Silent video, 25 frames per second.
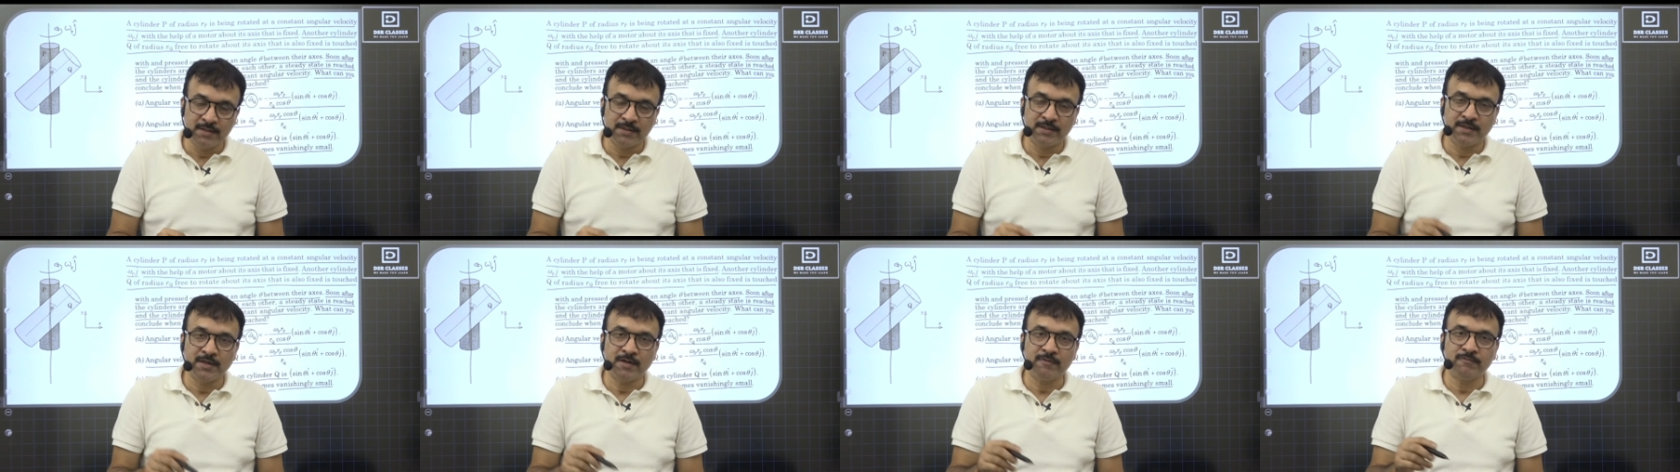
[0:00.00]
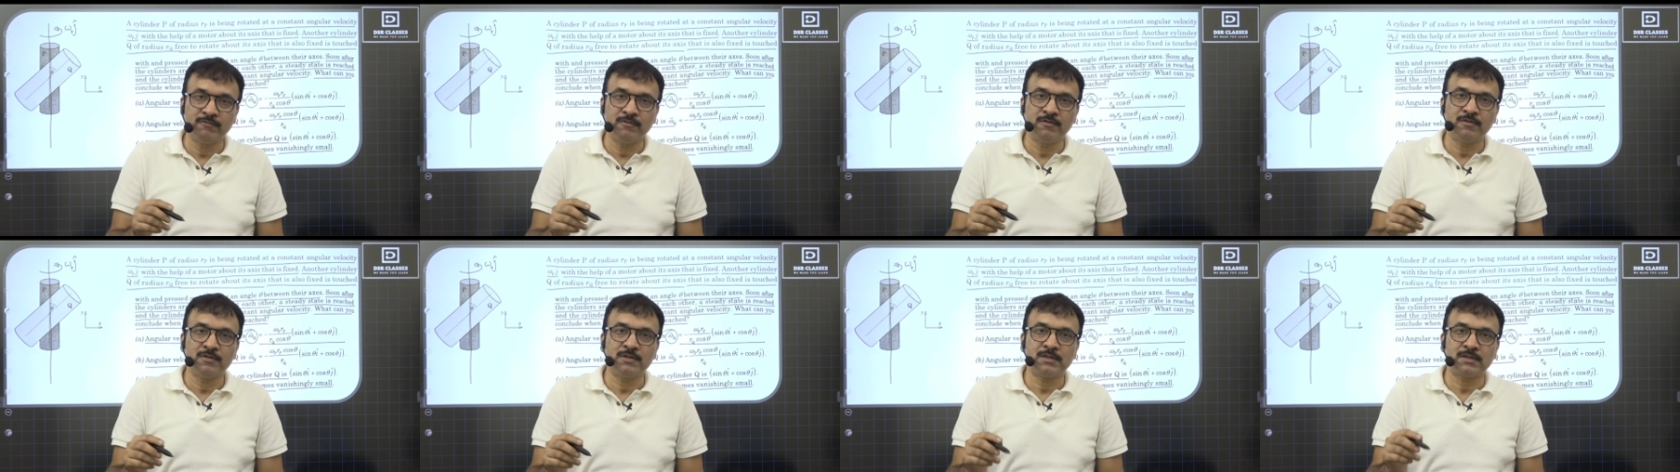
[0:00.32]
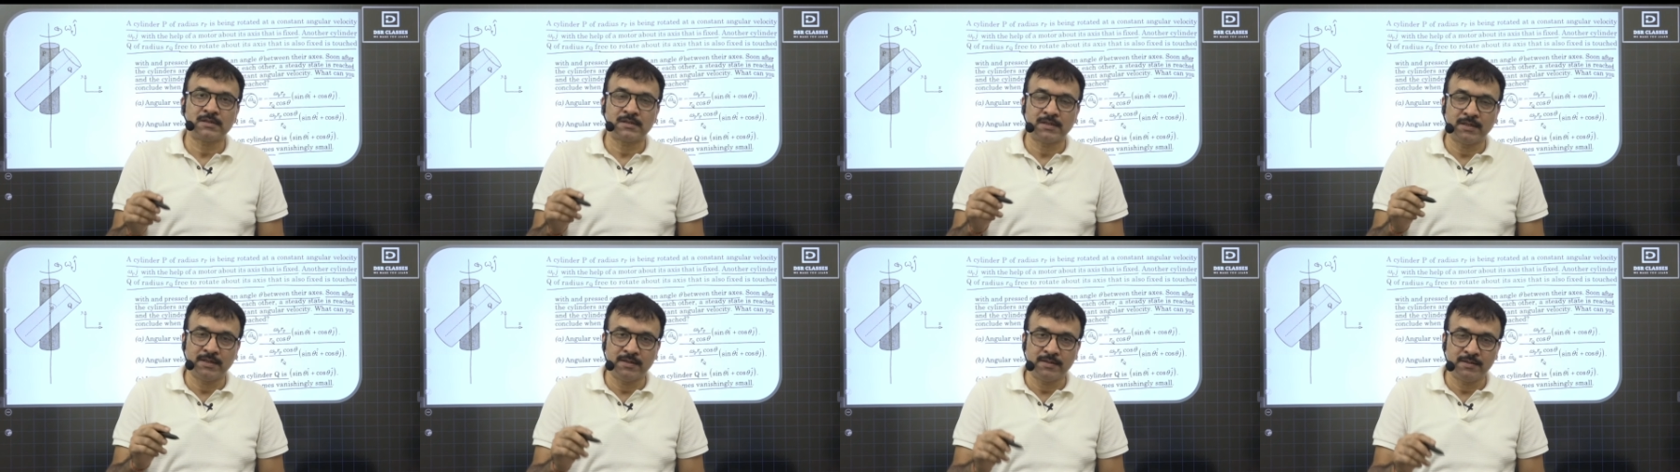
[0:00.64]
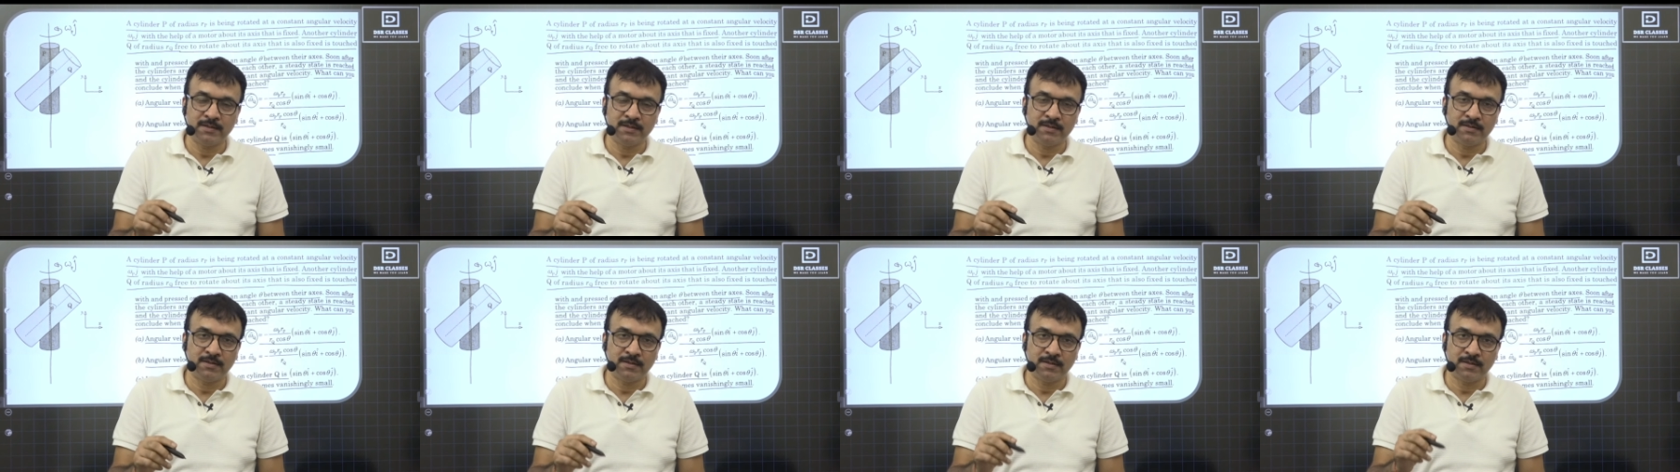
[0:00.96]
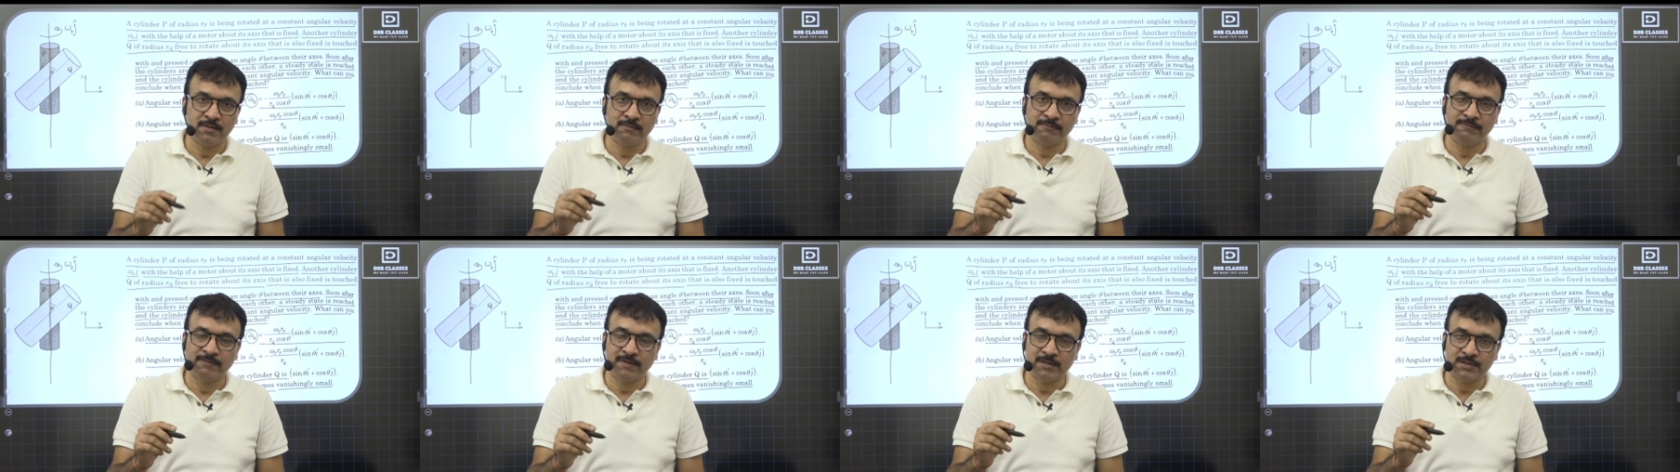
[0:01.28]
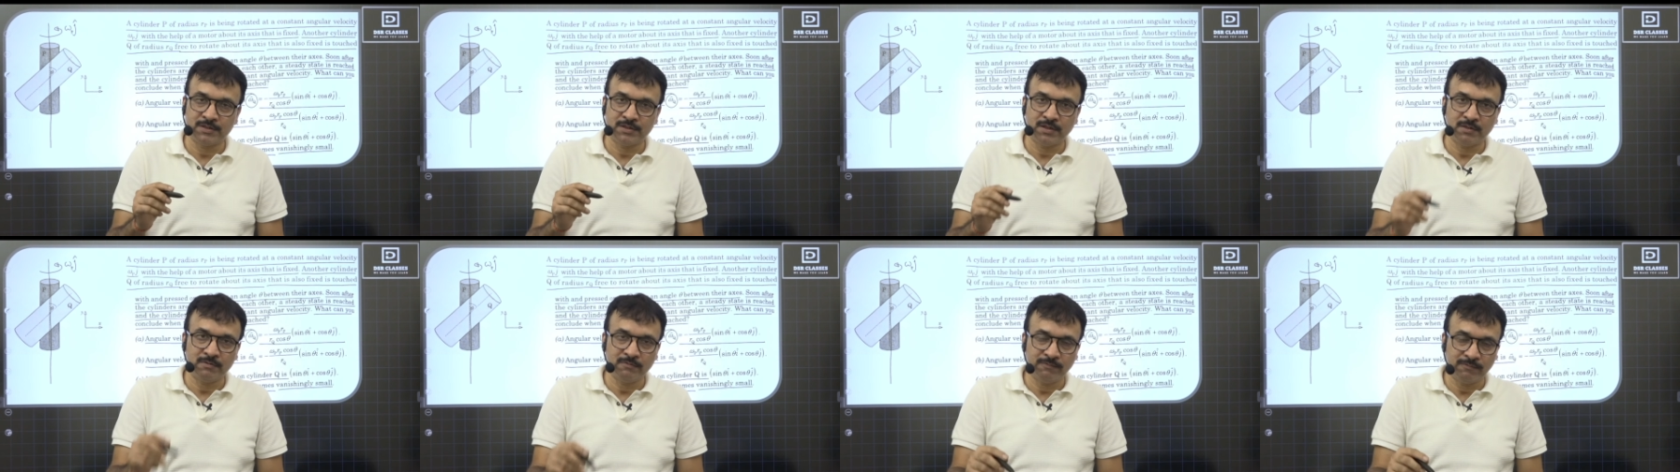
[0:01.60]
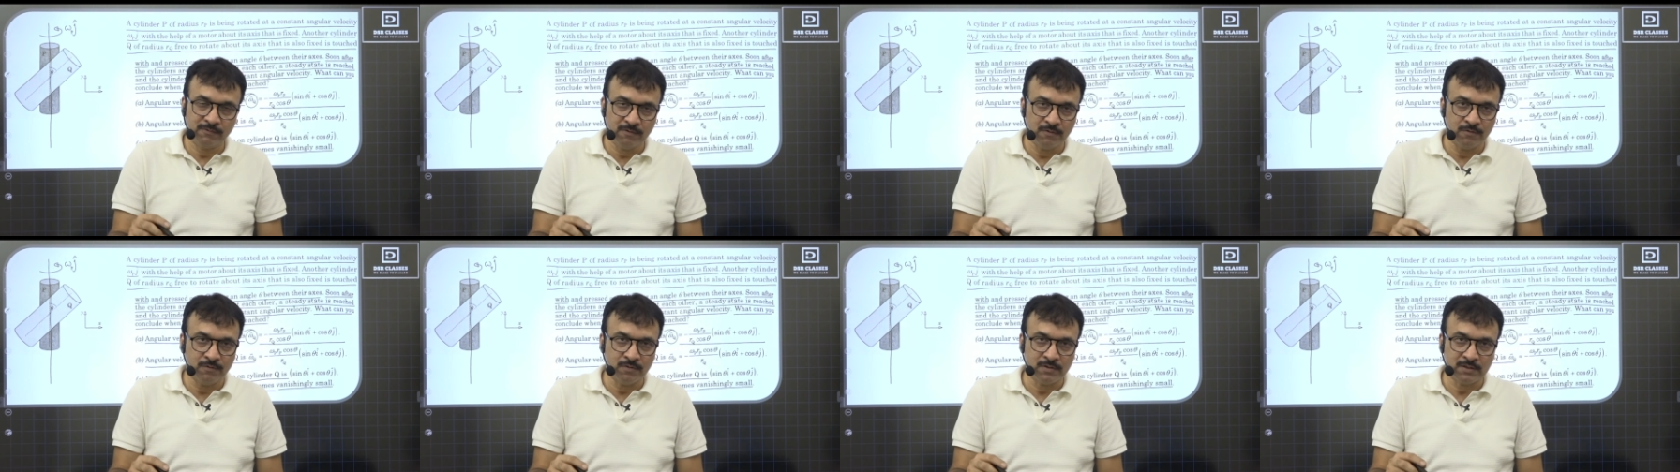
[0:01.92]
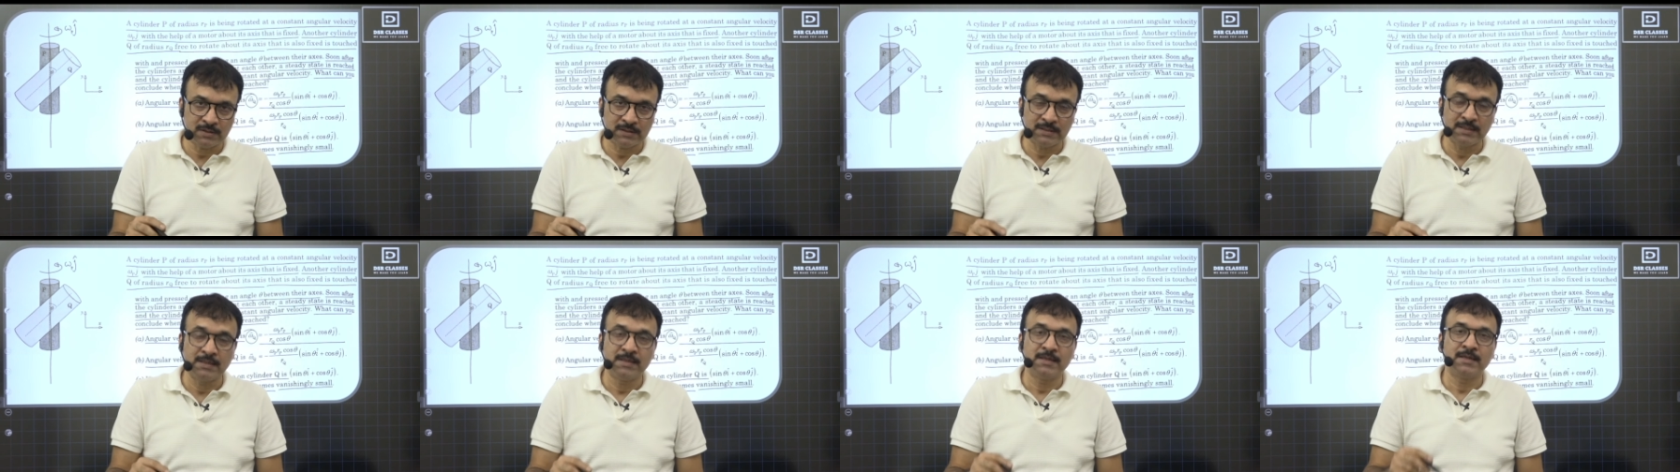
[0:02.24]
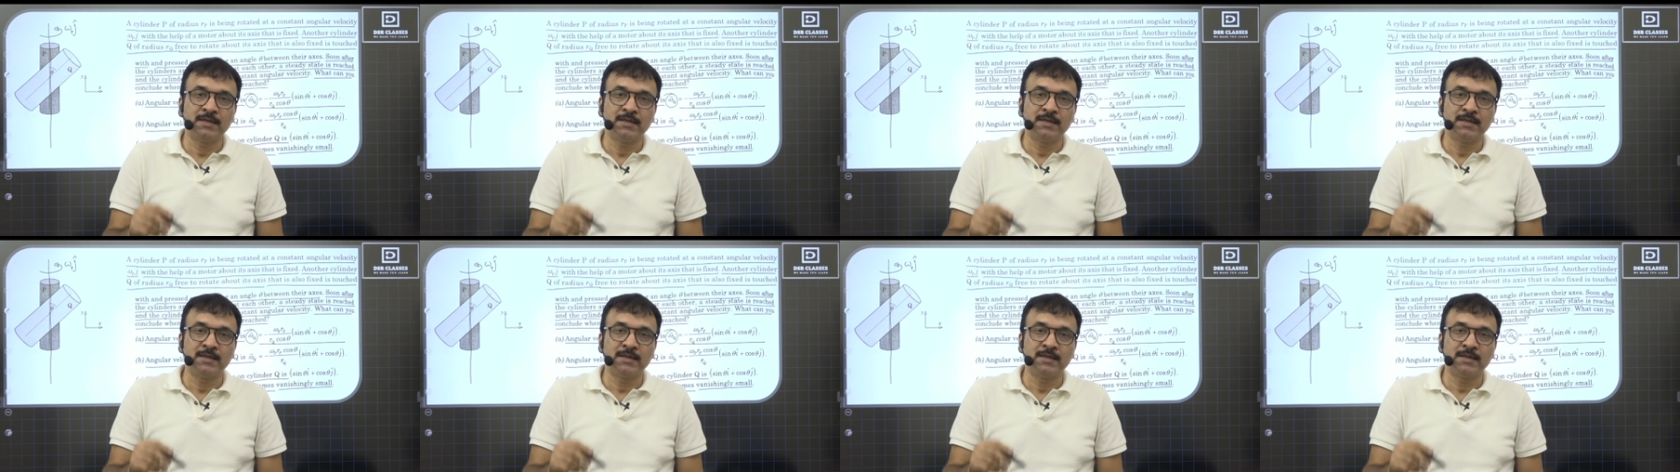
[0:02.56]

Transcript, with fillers: क्या वो सिलेंडर फ्रिक्शनल फोर्स